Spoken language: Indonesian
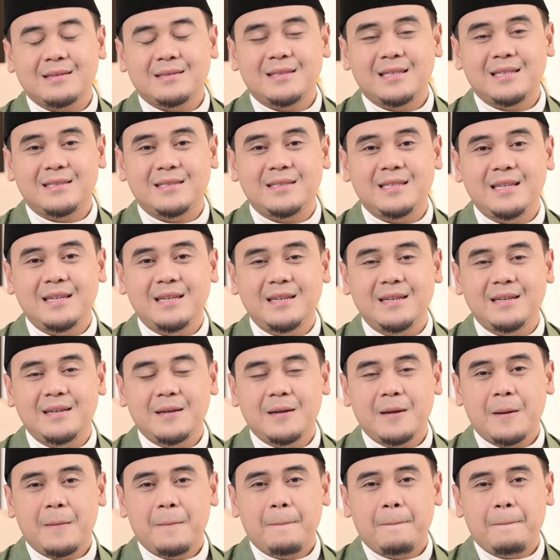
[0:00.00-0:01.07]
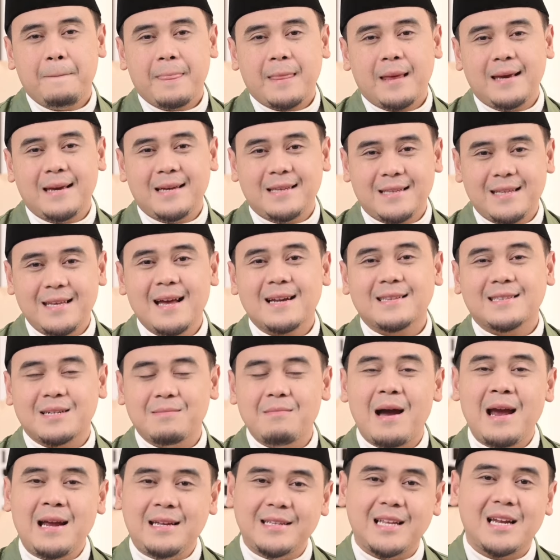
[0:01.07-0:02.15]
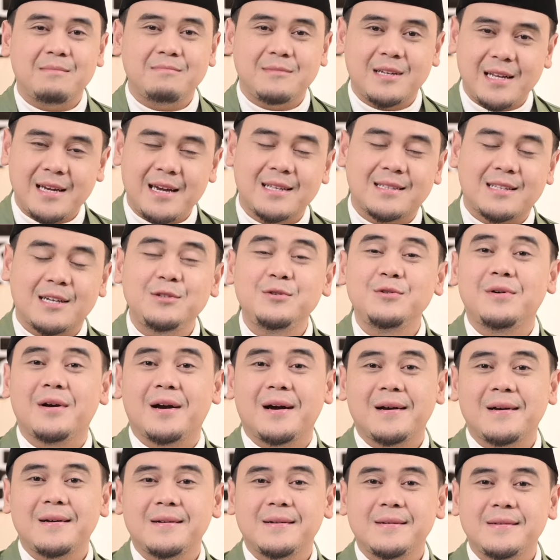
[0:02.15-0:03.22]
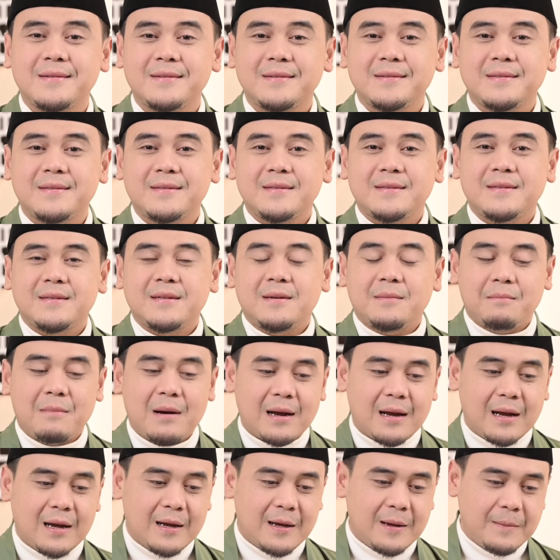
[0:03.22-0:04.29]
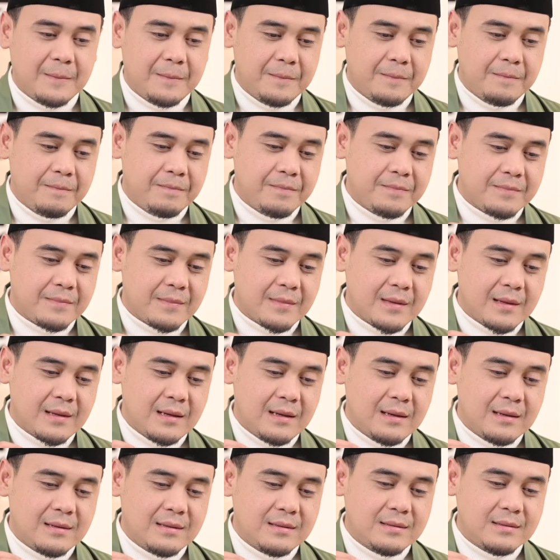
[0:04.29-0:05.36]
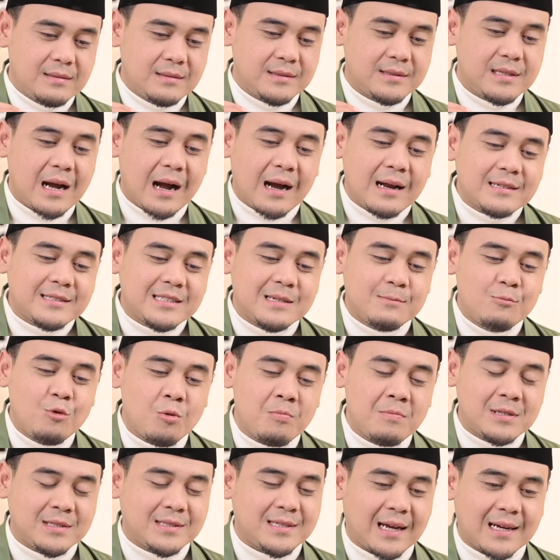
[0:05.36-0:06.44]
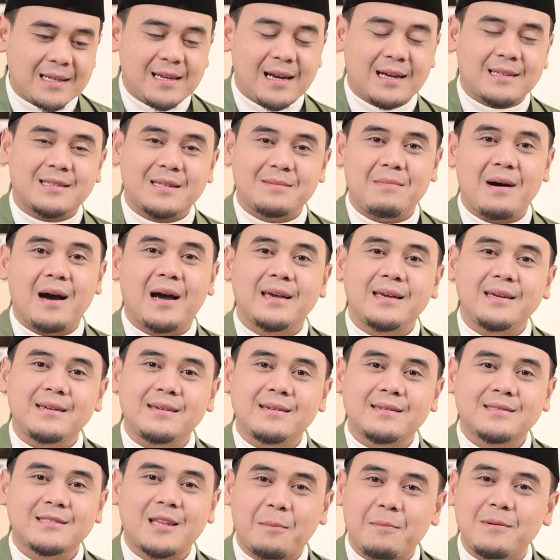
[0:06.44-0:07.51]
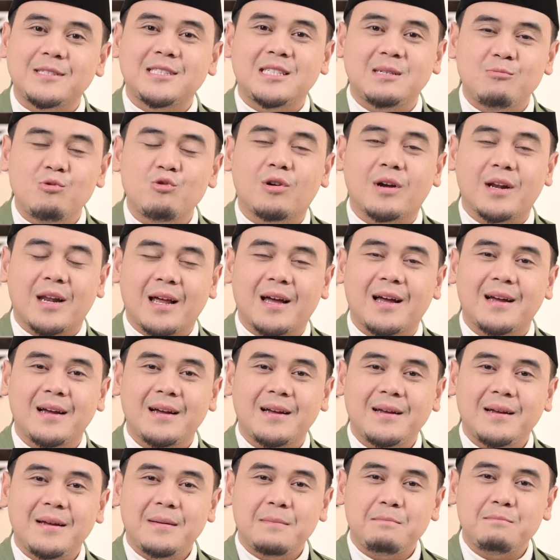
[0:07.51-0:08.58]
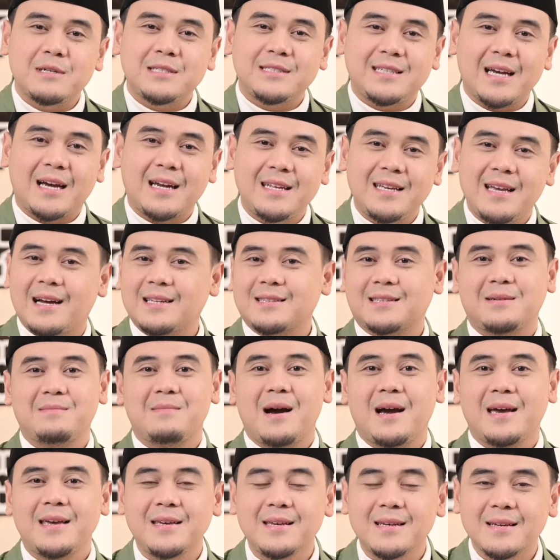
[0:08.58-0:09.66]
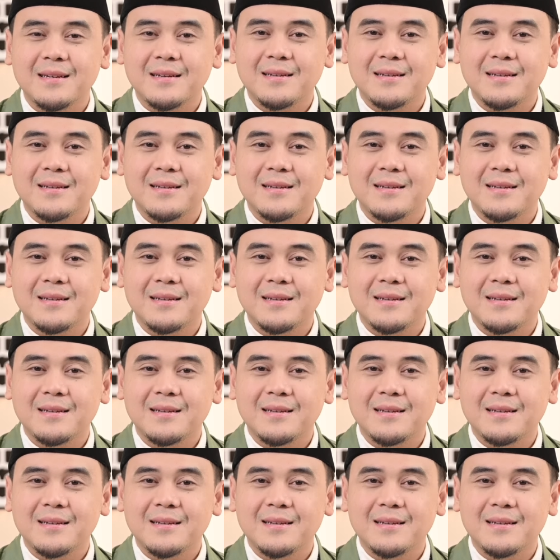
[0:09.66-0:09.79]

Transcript: sisi ikhtiar terbaik dalam diri kita juga. Maka jangan sibuk mencari yang terbaik, tapi sibuklah menjadi yang terbaik.